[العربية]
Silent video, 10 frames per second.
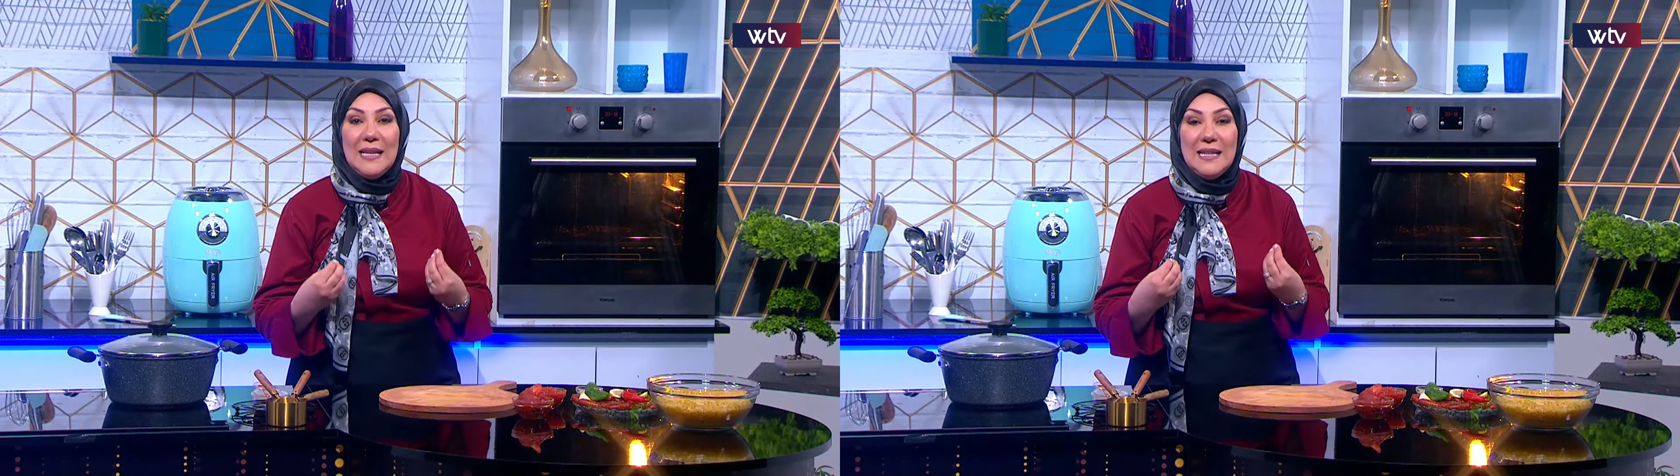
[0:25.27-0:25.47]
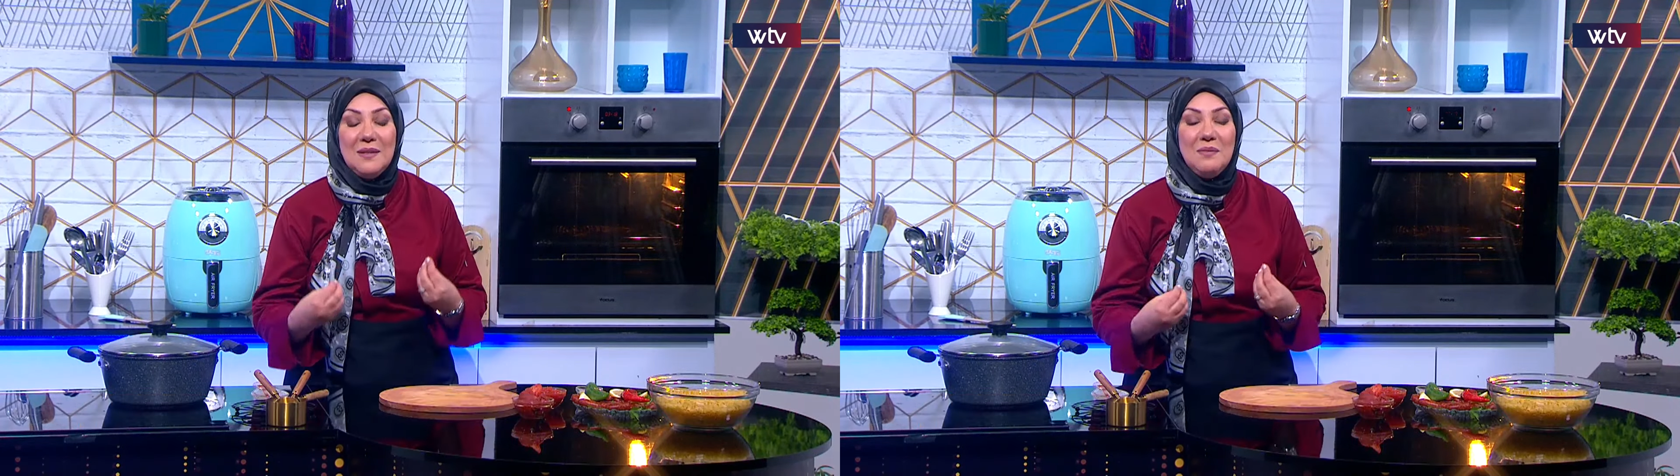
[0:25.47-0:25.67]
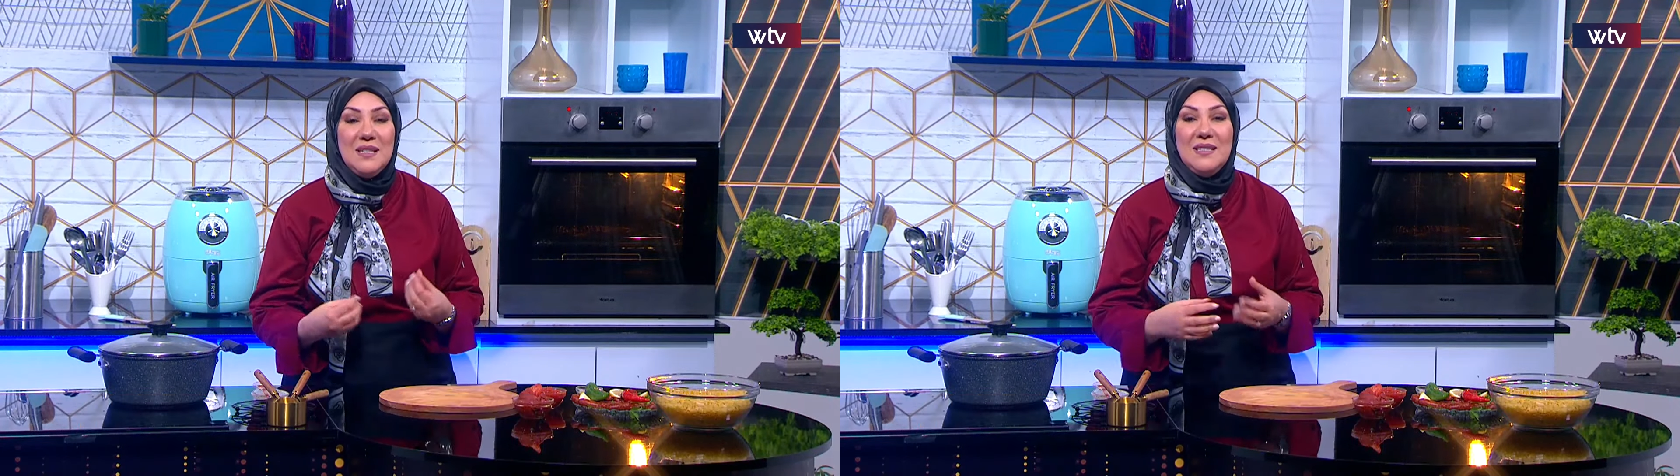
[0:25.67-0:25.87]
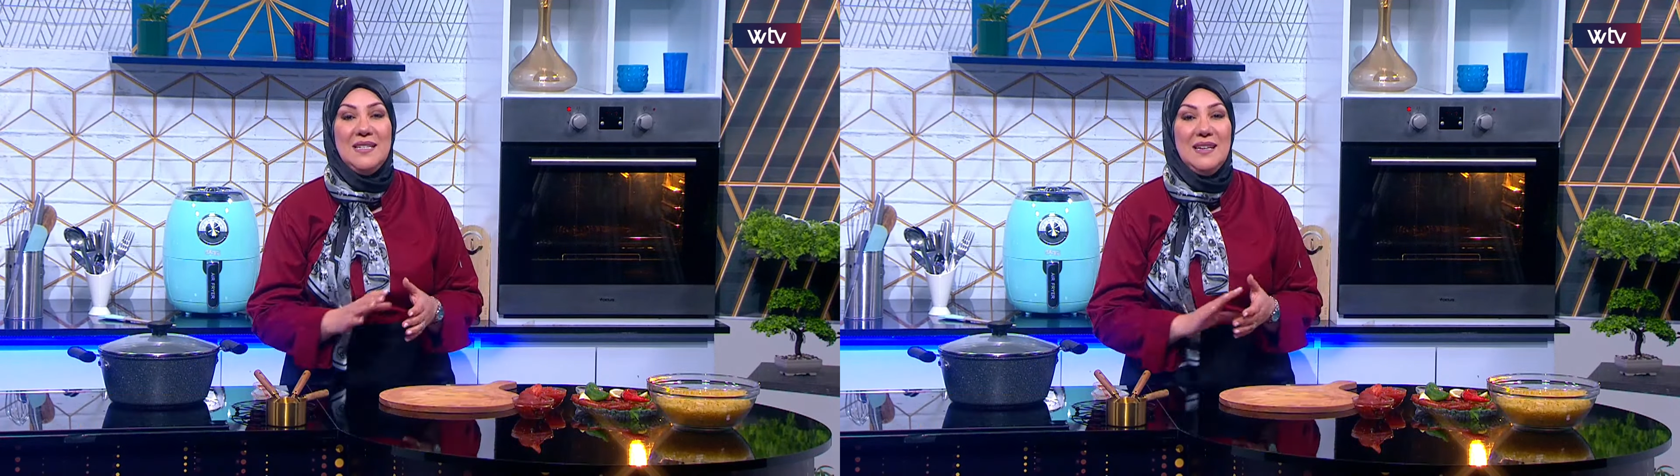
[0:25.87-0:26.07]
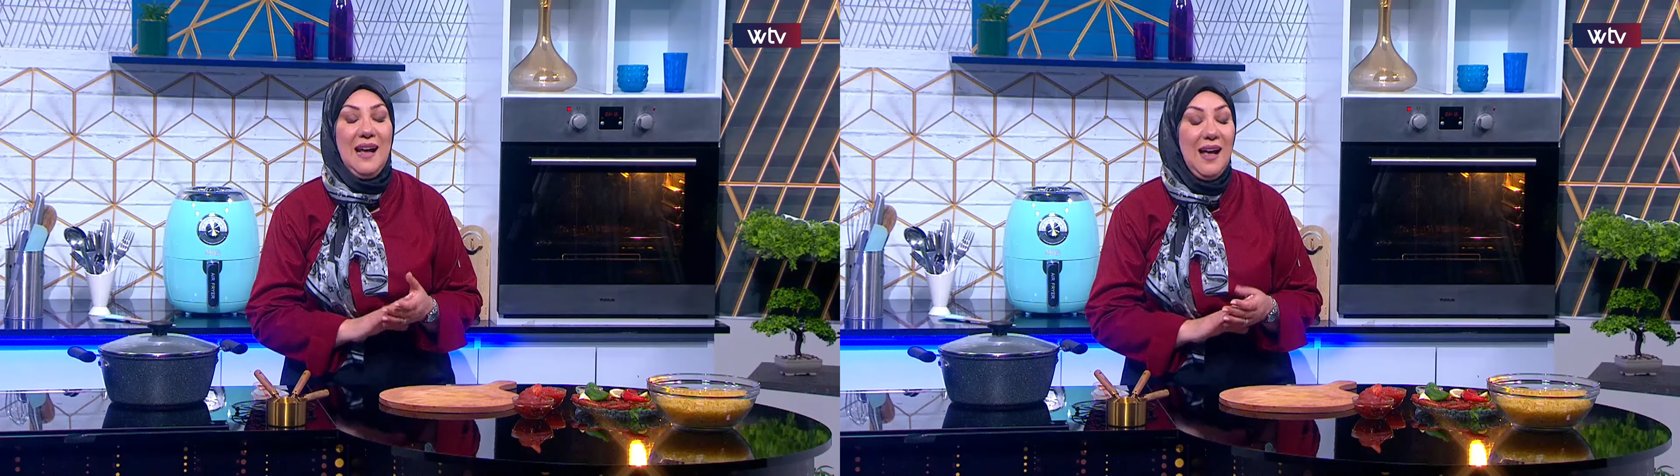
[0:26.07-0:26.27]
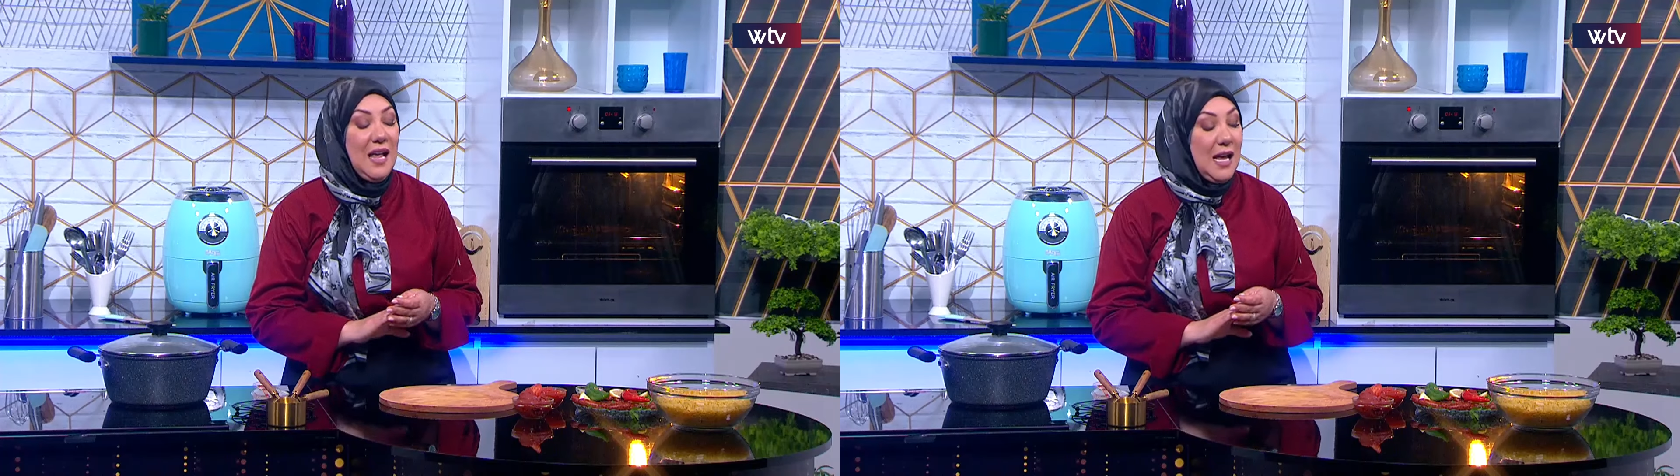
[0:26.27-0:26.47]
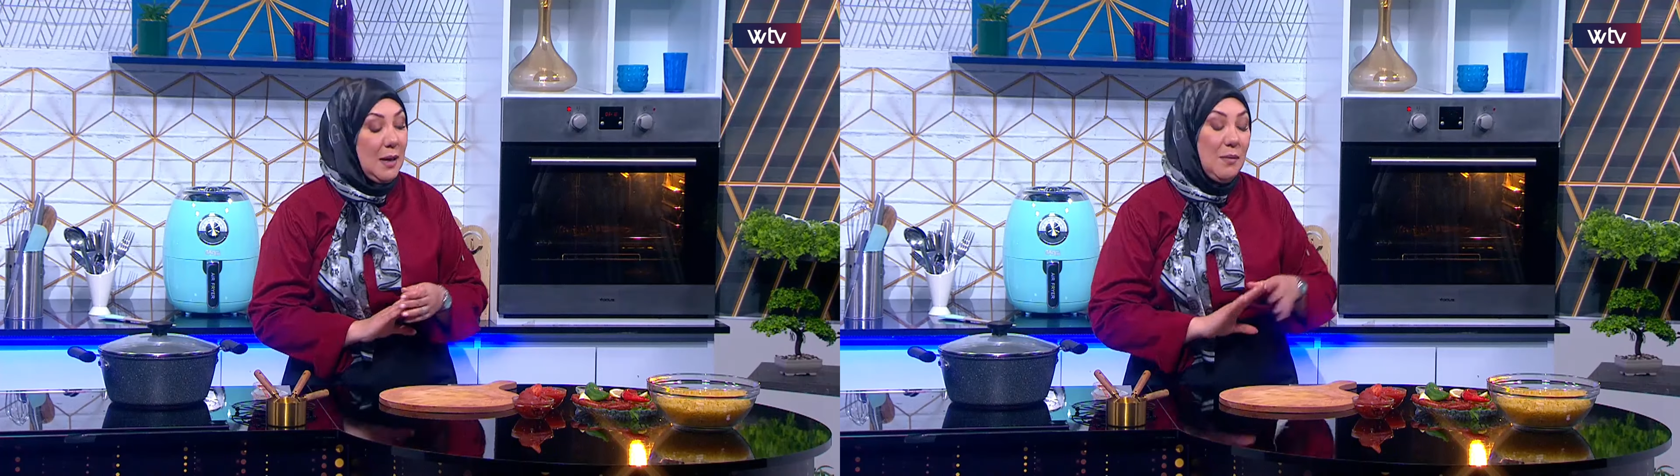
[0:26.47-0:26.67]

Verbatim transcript: حد ليبي يديرها